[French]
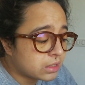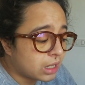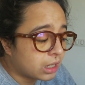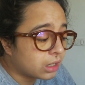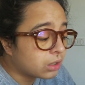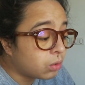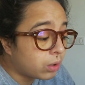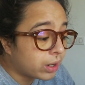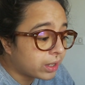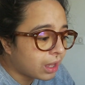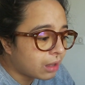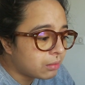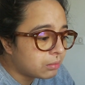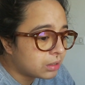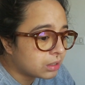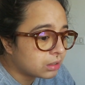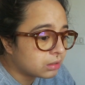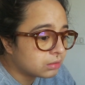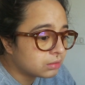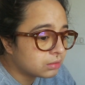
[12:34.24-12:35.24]

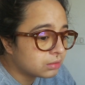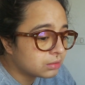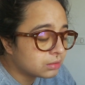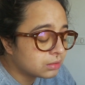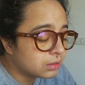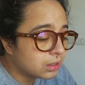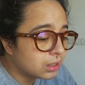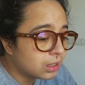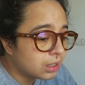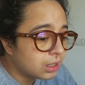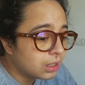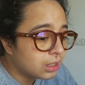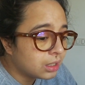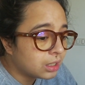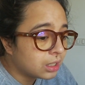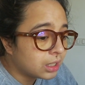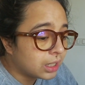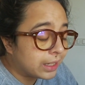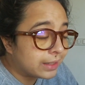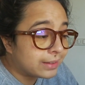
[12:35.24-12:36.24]
incroyable
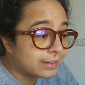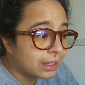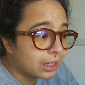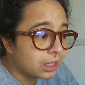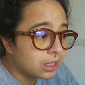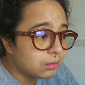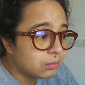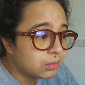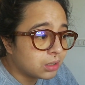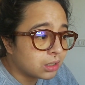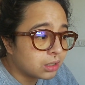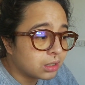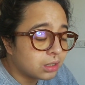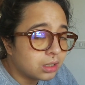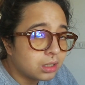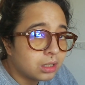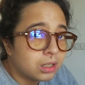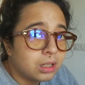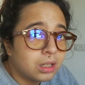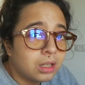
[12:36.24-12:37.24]
et terrible
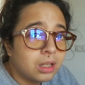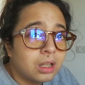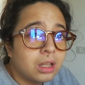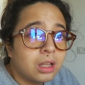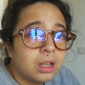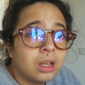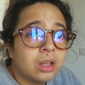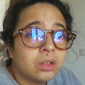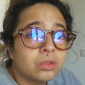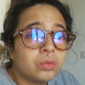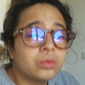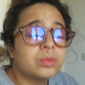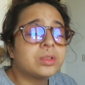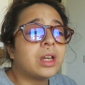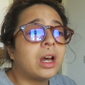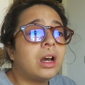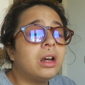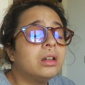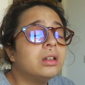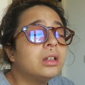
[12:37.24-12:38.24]
tout
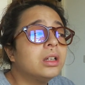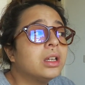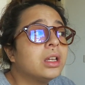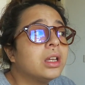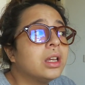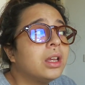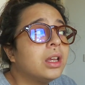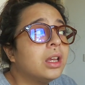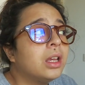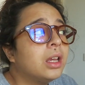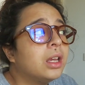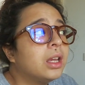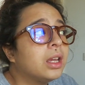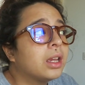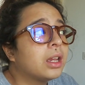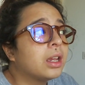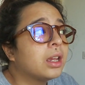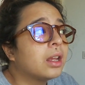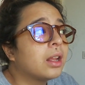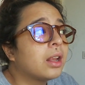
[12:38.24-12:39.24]
ça.
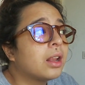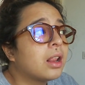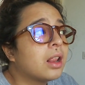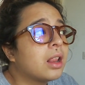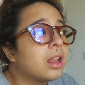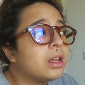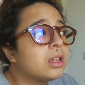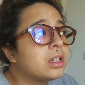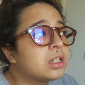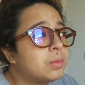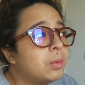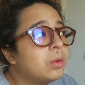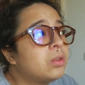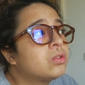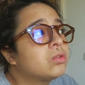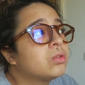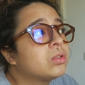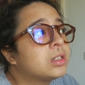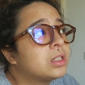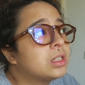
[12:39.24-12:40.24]
Et je
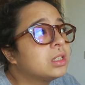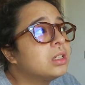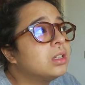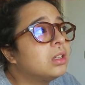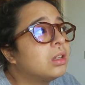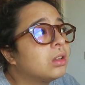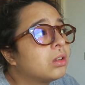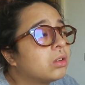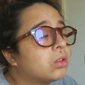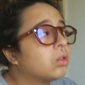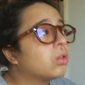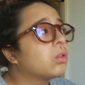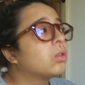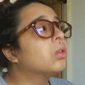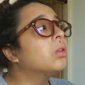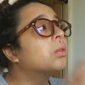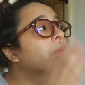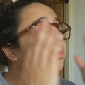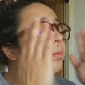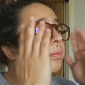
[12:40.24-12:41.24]
pense aussi
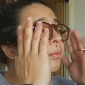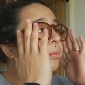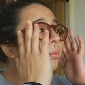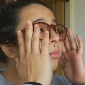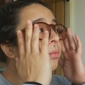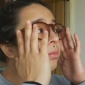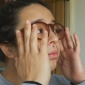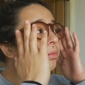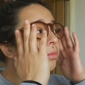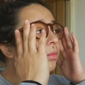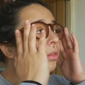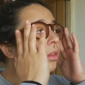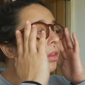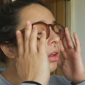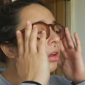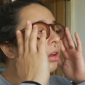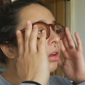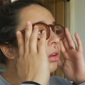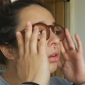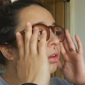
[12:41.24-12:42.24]
que
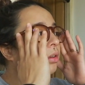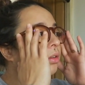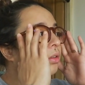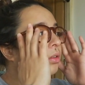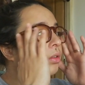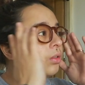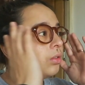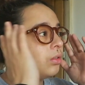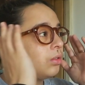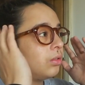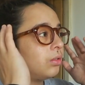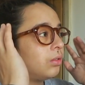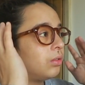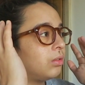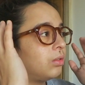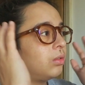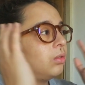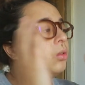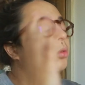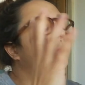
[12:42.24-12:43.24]
euh,
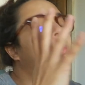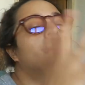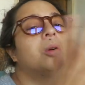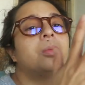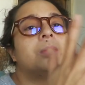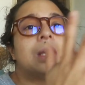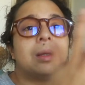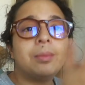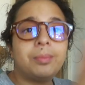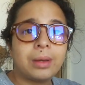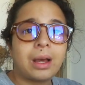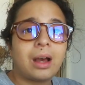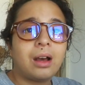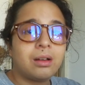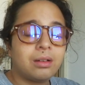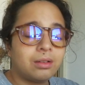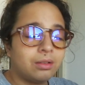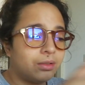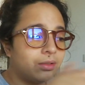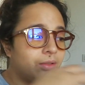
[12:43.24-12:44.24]
le premier
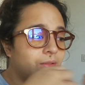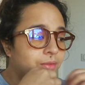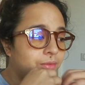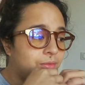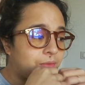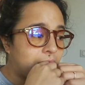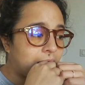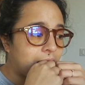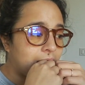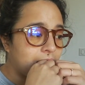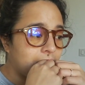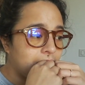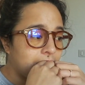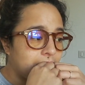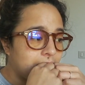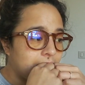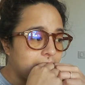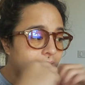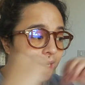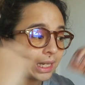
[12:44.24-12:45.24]
pas vers
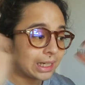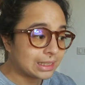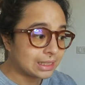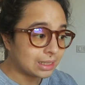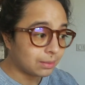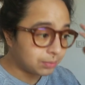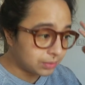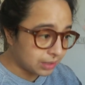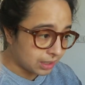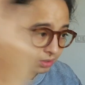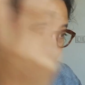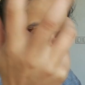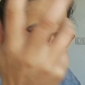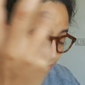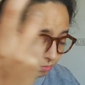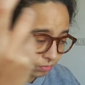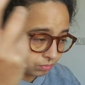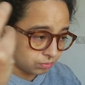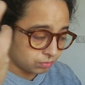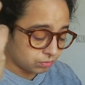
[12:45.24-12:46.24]
l'acceptation